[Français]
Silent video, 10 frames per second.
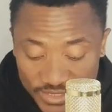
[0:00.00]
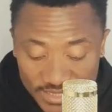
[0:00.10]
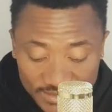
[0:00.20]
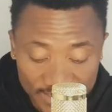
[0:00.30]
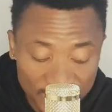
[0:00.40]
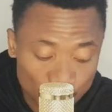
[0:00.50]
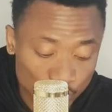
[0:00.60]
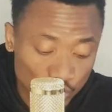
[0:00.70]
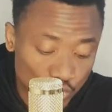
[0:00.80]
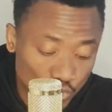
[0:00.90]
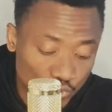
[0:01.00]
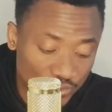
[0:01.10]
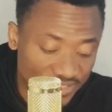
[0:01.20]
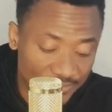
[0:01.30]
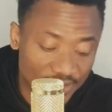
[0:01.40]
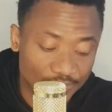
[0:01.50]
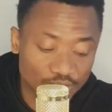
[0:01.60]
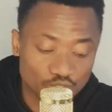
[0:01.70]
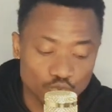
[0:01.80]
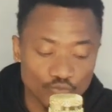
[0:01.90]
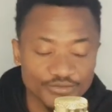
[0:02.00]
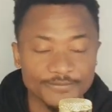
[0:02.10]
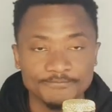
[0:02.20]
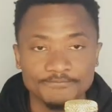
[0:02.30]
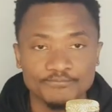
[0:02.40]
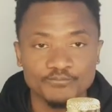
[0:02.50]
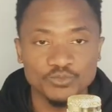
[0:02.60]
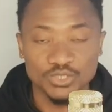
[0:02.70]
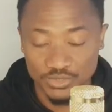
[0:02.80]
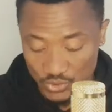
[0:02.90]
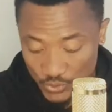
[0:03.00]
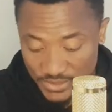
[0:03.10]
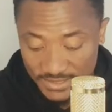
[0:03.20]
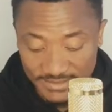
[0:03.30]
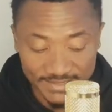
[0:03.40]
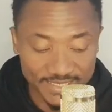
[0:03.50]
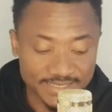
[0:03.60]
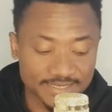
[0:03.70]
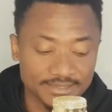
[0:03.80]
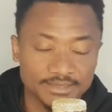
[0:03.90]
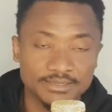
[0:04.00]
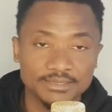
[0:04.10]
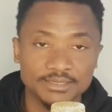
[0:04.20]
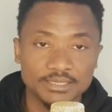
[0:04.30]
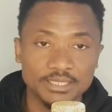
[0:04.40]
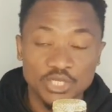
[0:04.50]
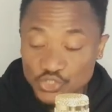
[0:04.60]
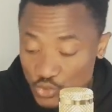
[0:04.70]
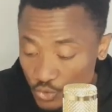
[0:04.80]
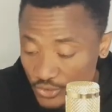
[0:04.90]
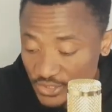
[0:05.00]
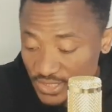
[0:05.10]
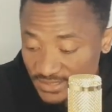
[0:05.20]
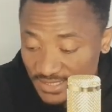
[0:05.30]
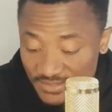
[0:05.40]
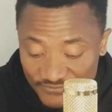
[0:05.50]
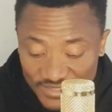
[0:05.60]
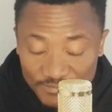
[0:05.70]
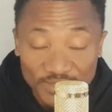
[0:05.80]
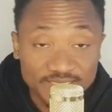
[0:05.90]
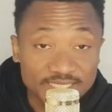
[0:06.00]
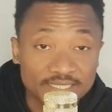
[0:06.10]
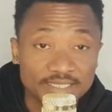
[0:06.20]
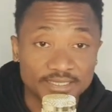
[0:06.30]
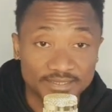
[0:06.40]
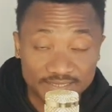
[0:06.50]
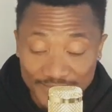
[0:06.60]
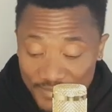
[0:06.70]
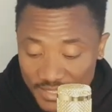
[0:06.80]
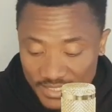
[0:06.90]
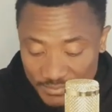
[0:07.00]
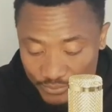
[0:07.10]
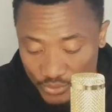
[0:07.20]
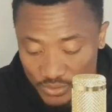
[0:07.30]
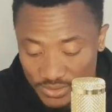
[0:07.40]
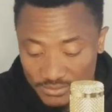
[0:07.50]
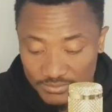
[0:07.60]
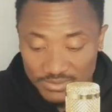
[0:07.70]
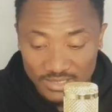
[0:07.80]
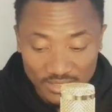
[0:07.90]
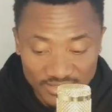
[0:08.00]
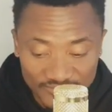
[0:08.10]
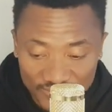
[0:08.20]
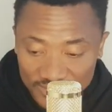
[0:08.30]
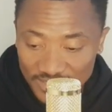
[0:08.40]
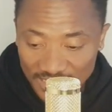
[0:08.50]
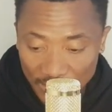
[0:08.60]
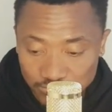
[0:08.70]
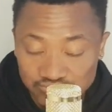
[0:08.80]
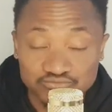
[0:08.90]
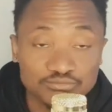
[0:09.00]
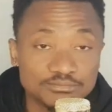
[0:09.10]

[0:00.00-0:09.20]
que tu es en train d'insulter aujourd'hui, demain il peut te sauver. Si tu es en détresse. Hein. Celui que tu es en train de vilipender, demain il peut te d'enlever dans la boue.